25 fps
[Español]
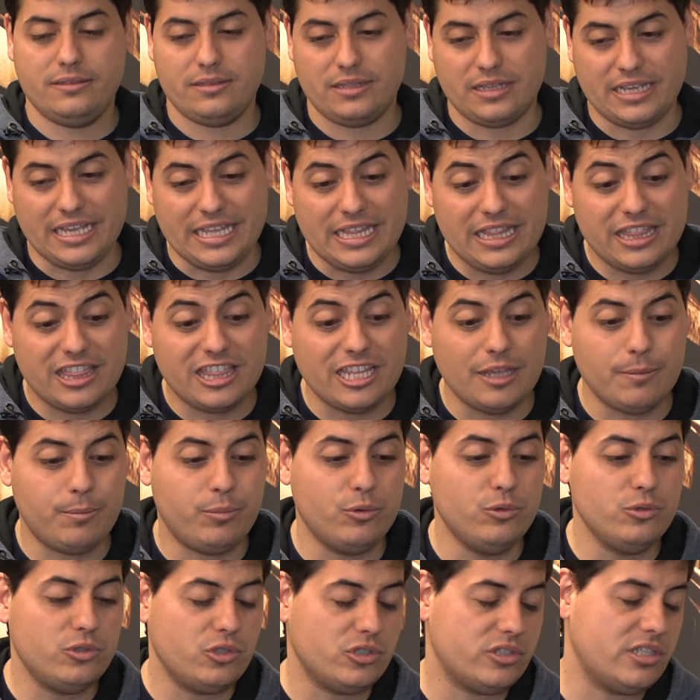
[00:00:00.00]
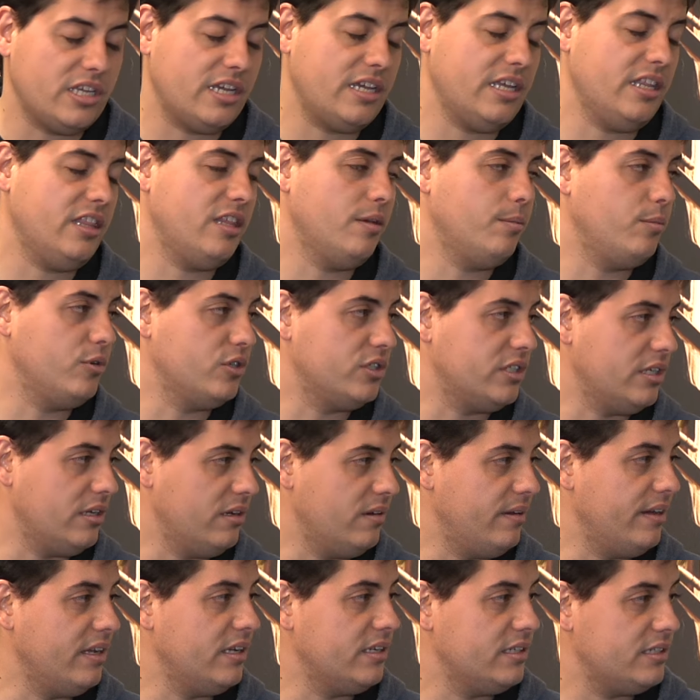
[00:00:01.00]
que en, su día
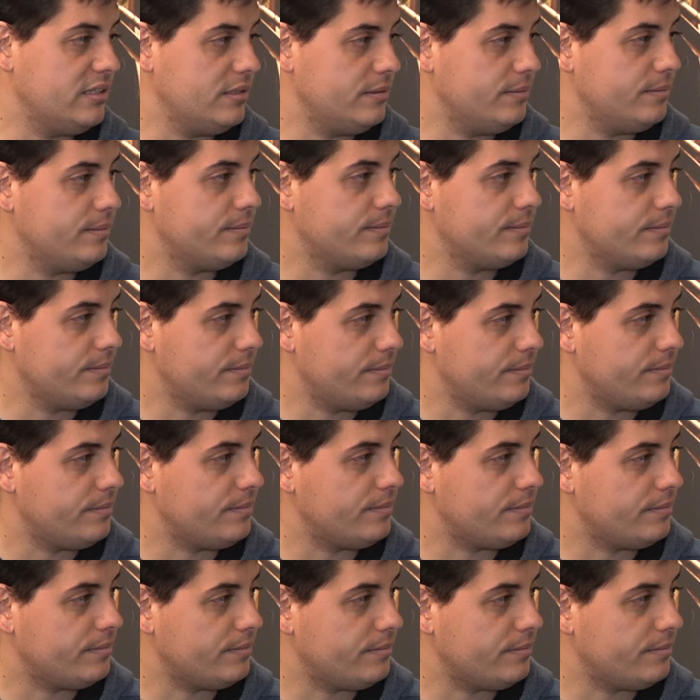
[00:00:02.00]
hablabas, hicieron